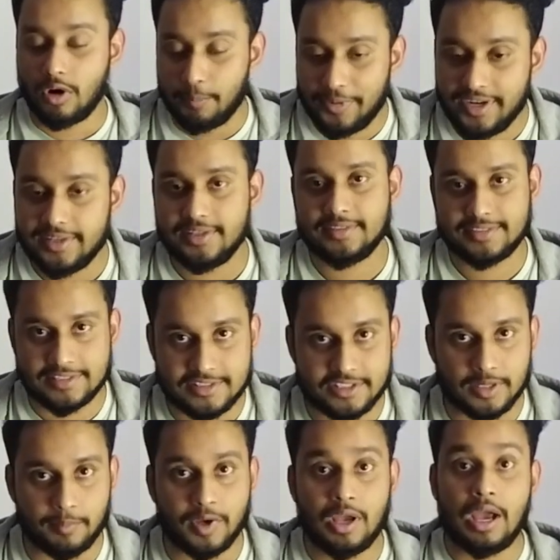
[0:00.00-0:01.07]
অপারেটিং
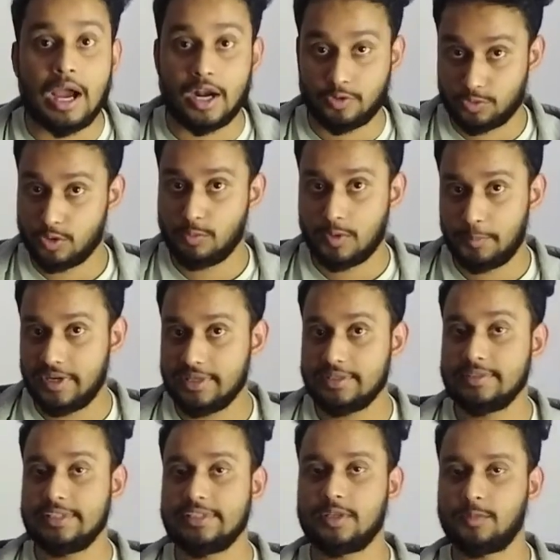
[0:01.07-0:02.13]
সিস্টেম আর ক্রোম অপারেটিং
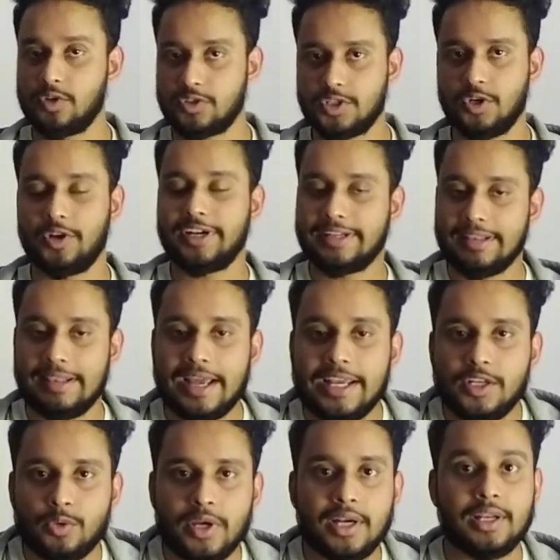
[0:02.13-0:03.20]
সিস্টেমটা হচ্ছে অনেকটা
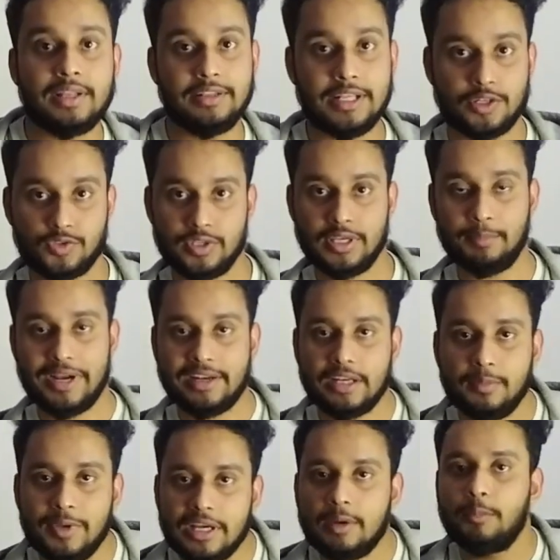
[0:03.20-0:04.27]
লাইট ওয়েট দ্যাটস ওয়াই
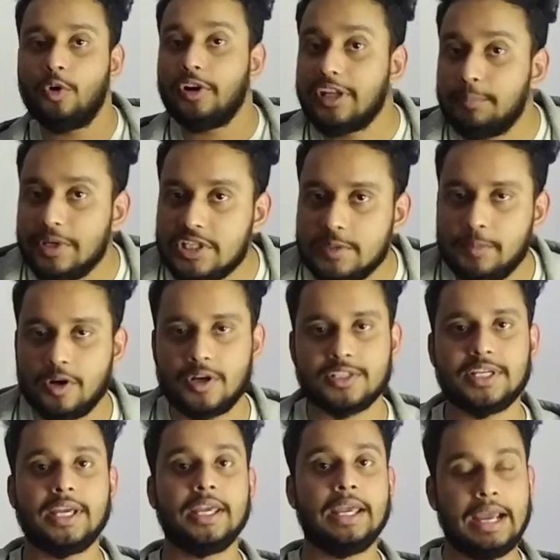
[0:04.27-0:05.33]
ব্যাটারি ব্যাকআপ অনেক বেশি পাওয়া
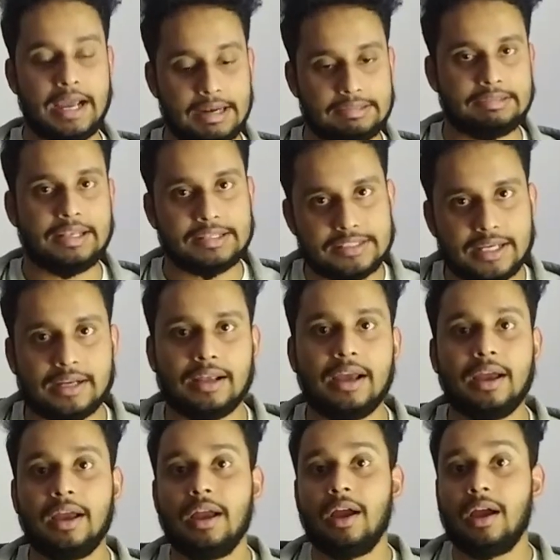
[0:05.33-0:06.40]
যায় আর তাছাড়া
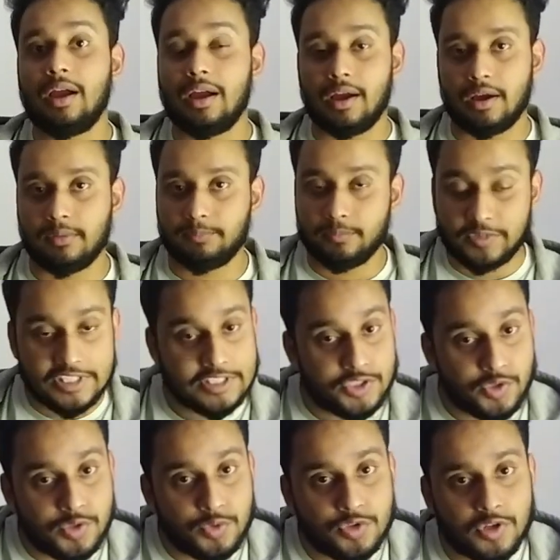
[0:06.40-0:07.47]
ইজি
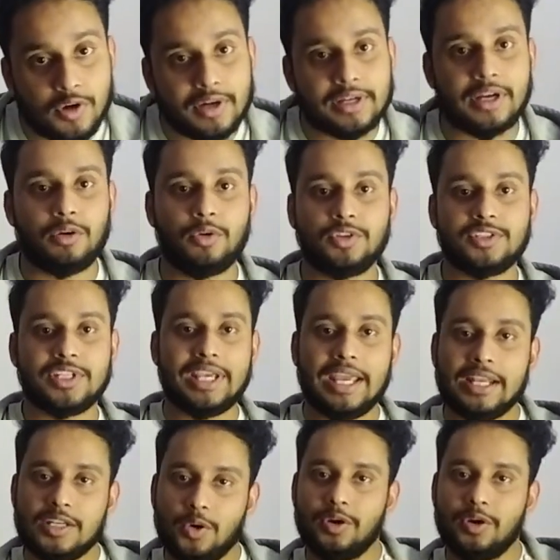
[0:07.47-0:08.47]
টু ইউজ হওয়ার কারণ হচ্ছে এটা